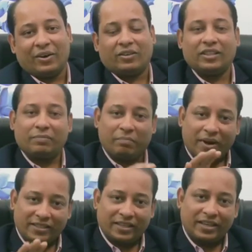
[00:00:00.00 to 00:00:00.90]
অর্থাৎ
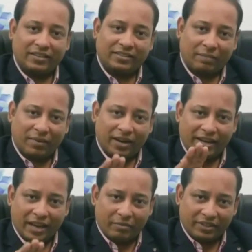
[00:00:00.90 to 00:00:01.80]
বাজারের
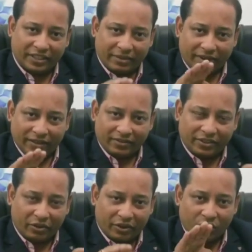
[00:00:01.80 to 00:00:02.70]
সাপ্লাই এবং ডিমান্ড
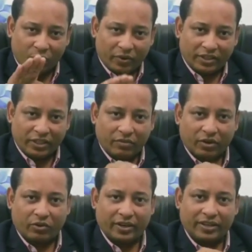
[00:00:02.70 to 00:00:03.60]
থিওরির ওপরে
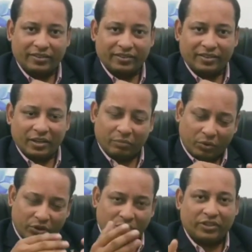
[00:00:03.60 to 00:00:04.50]
নির্ভর করে
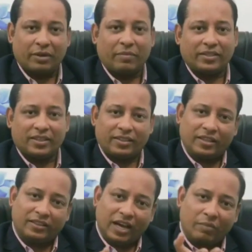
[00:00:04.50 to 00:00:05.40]
প্রতিযোগিতার বাজারে
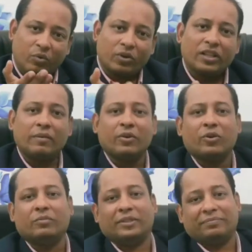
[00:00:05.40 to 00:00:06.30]
তার দাম ওঠানামা
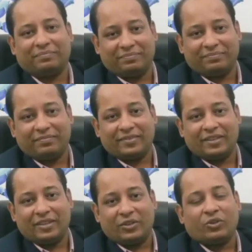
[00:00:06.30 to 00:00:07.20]
করবে
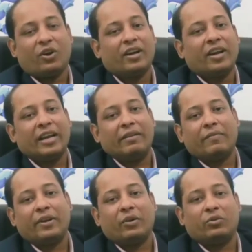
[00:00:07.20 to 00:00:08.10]
সরকার এ
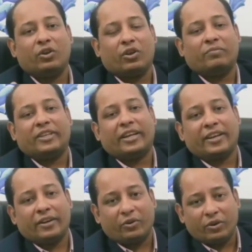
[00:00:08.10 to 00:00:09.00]
ব্যাপারে কোনো রকম টেক
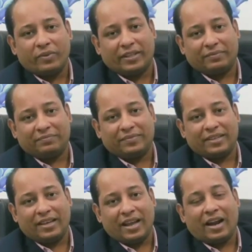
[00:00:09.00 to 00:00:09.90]
কেয়ার করবে না
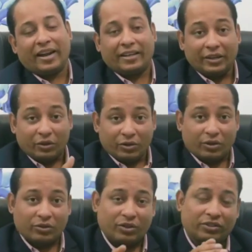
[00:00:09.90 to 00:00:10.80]
আর এটাই হলো
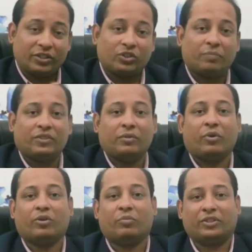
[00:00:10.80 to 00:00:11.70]
ধনতন্ত্রের সবচেয়ে
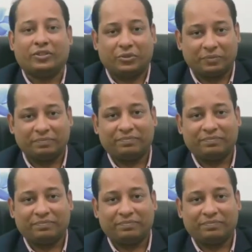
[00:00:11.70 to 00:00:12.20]
বড় বৈশিষ্ট্য